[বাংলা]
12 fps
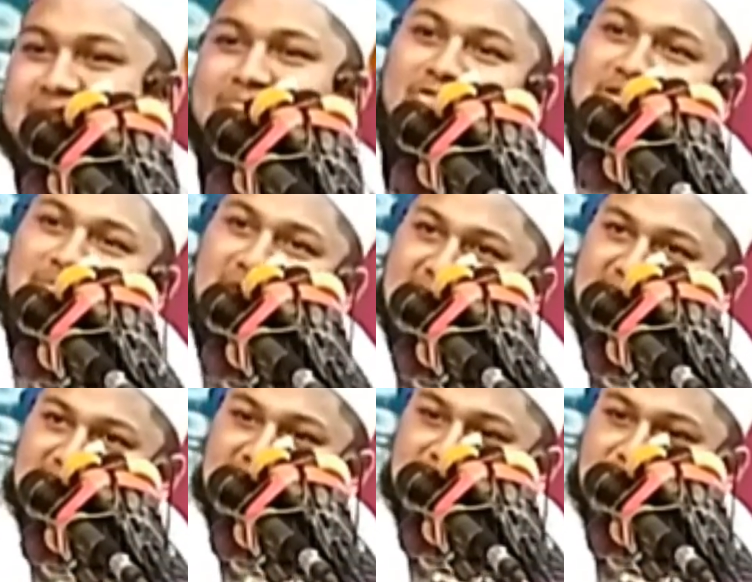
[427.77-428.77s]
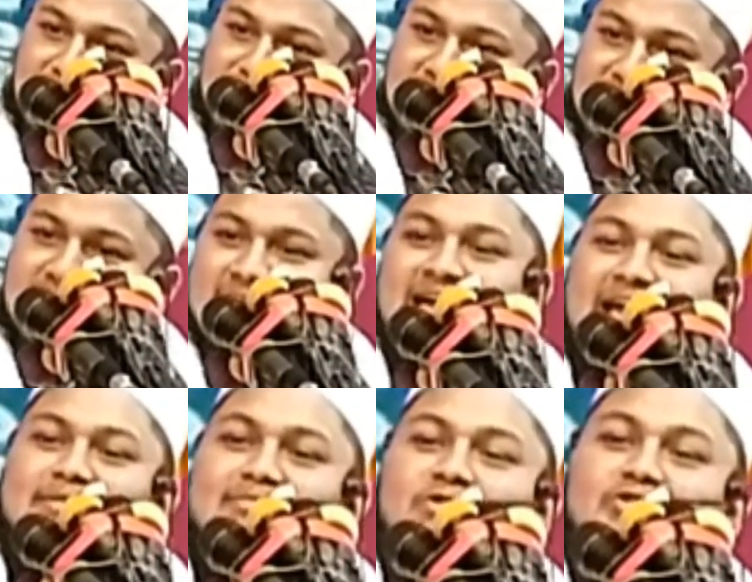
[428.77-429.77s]
মূর্তি বানাইলাম আমি
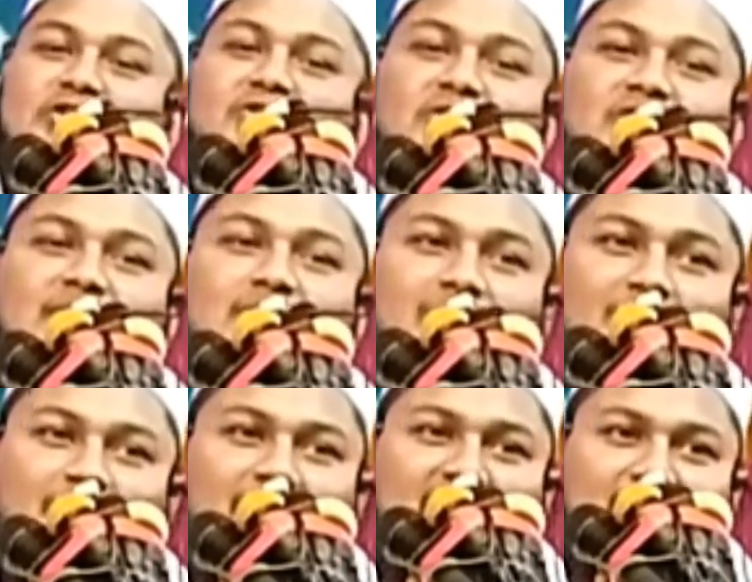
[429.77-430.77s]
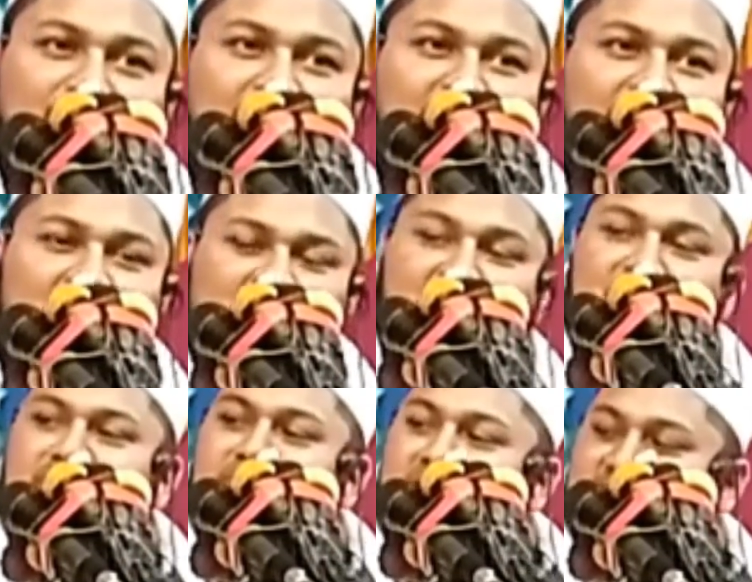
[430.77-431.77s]
এই মূর্তি কথা বলবে কেমনি
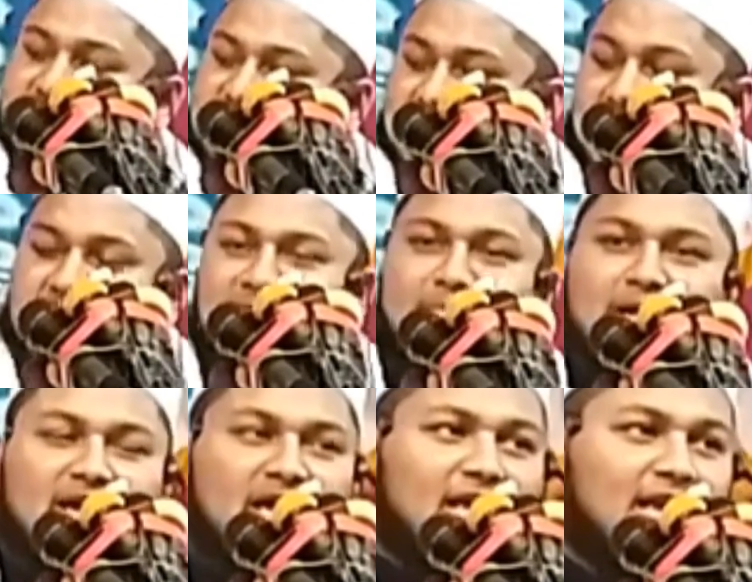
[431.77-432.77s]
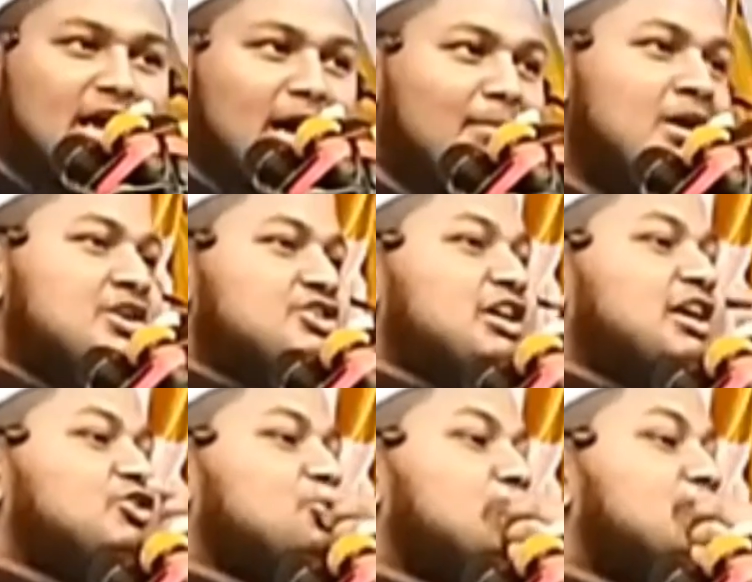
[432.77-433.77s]
আমি মাটি দিয়ে বানাইলাম সে
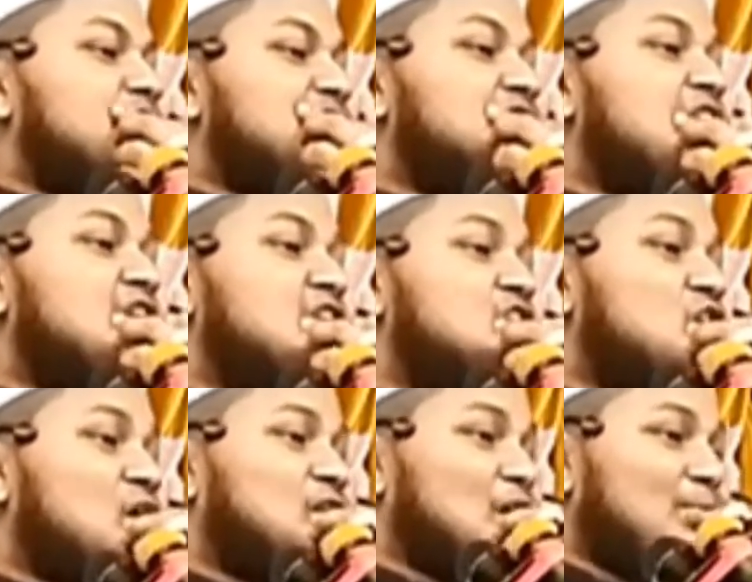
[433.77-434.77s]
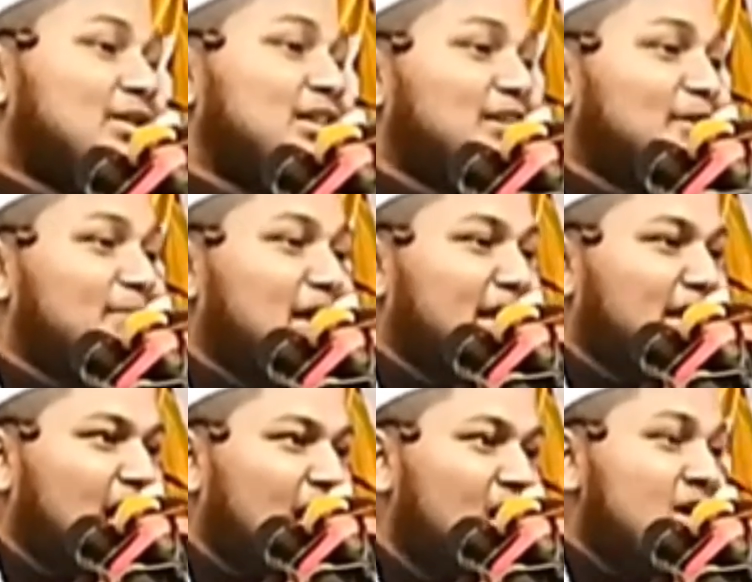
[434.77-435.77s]
তো নিজে নিজে কথা বলতে পারে
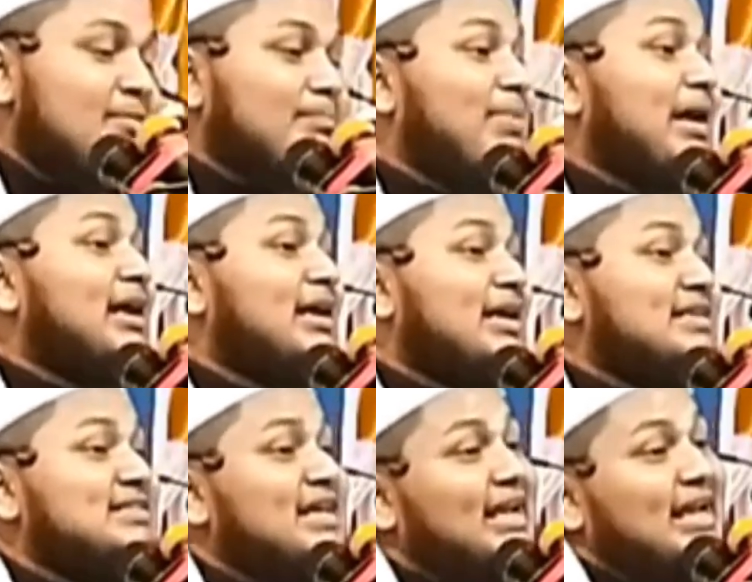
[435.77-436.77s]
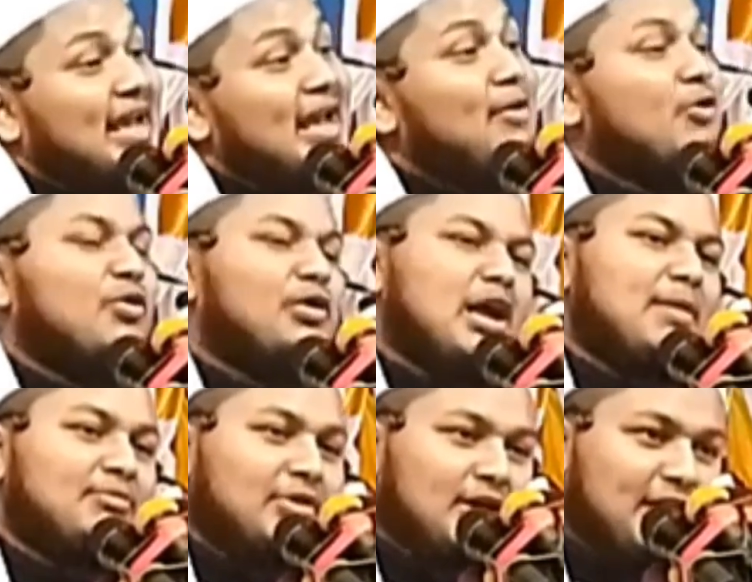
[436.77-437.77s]
না ভেঙ্গেছে কে ওর
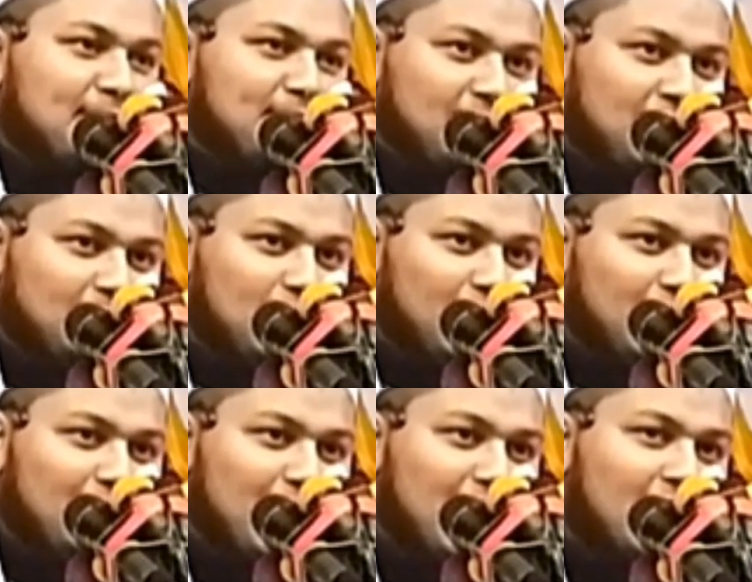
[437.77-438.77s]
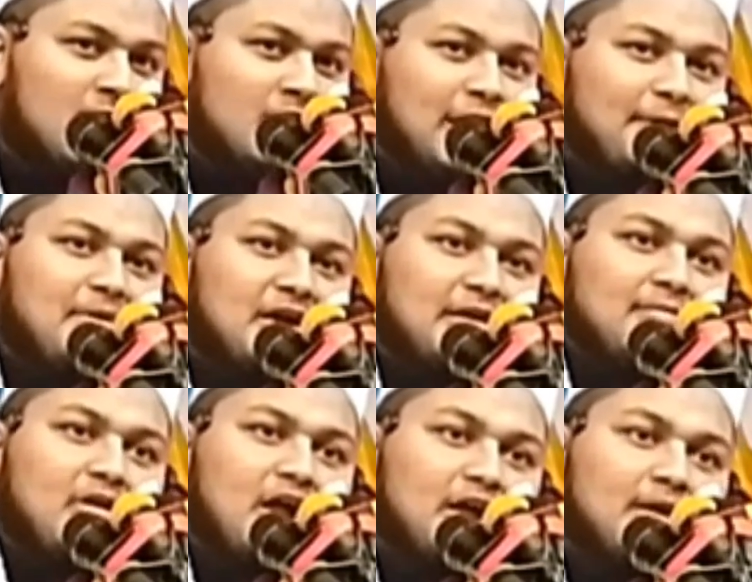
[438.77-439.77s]
নামটা কেমনে বলবে এবার
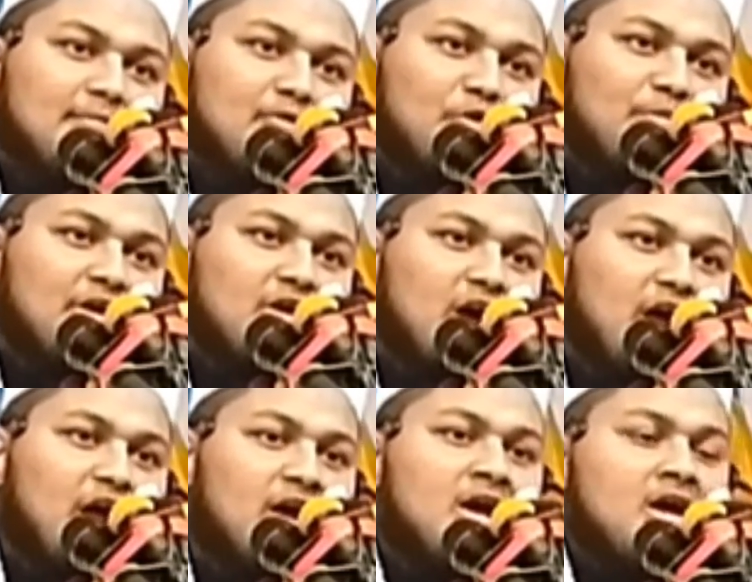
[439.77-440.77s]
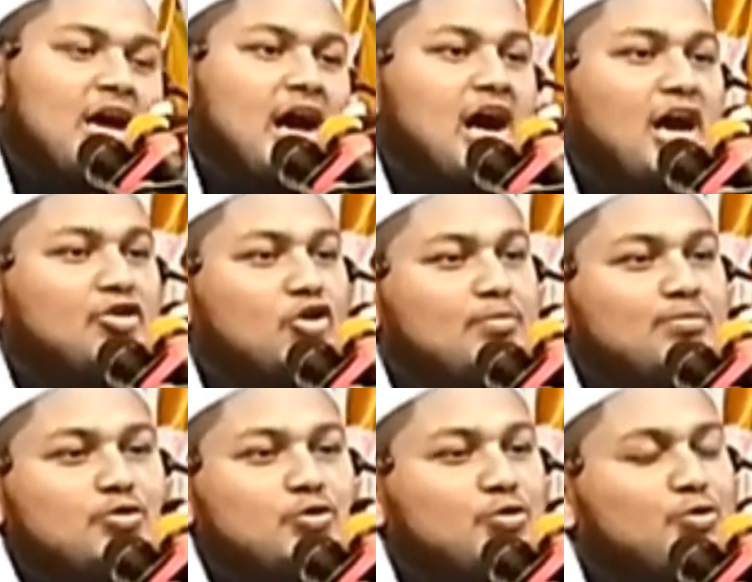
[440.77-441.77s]
ইব্রাহিম নবী কয়ে হে
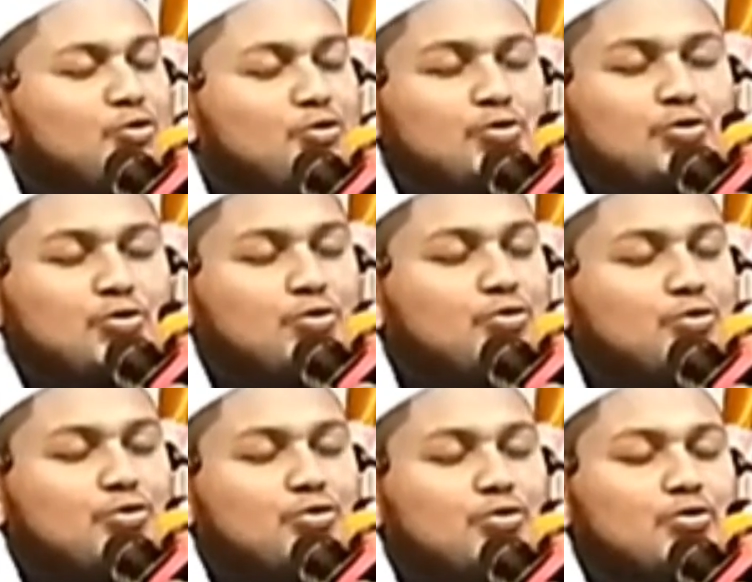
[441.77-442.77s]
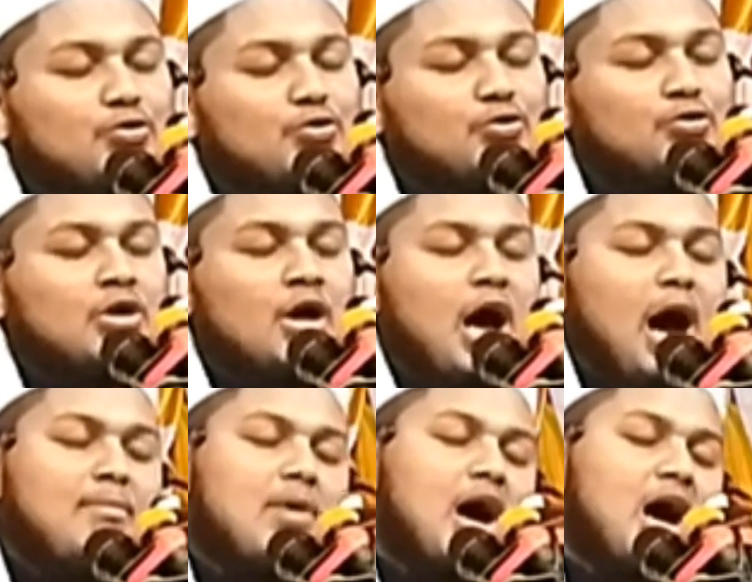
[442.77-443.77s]
নমরুদ
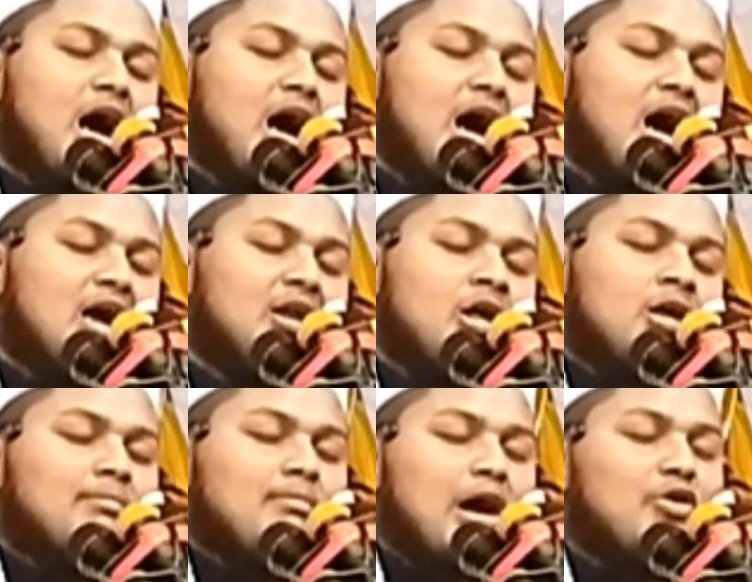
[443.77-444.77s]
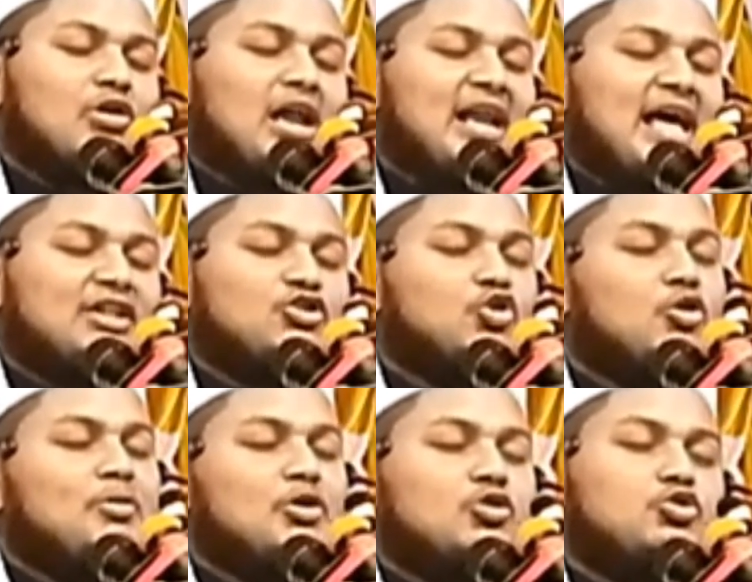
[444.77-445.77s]
আমার মাওলার এত
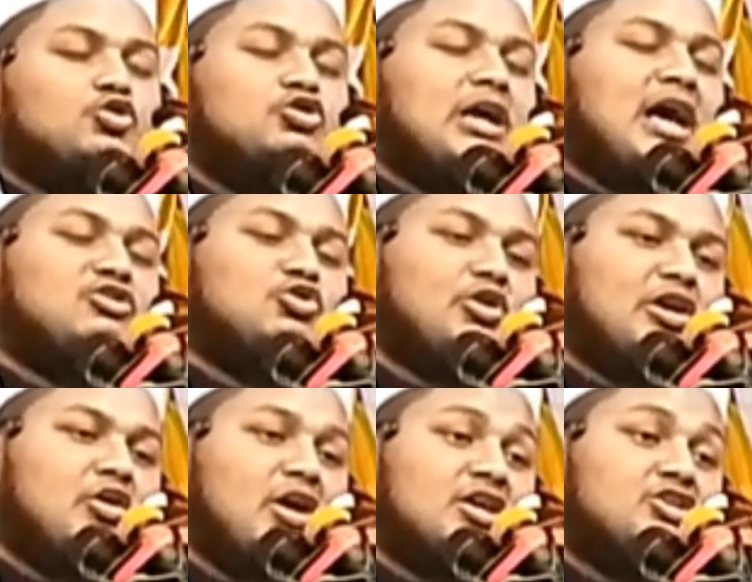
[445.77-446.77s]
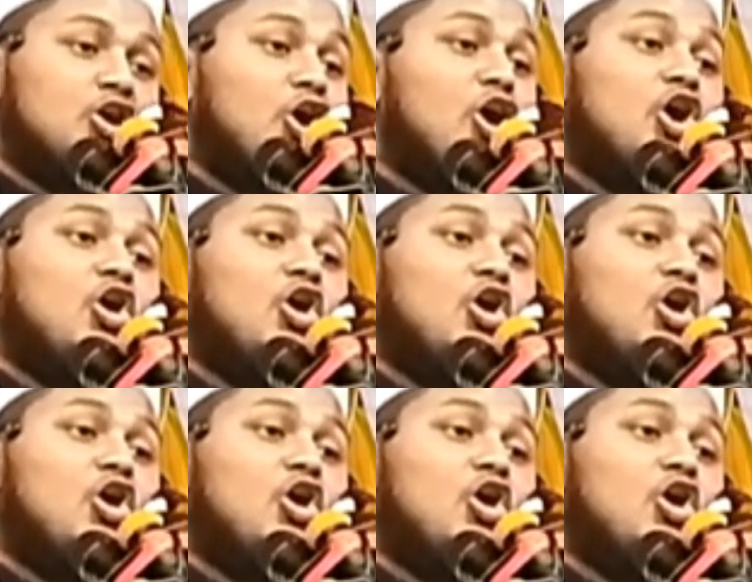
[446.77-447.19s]
বড় ক্ষুদাদ্রোহী হয়েছ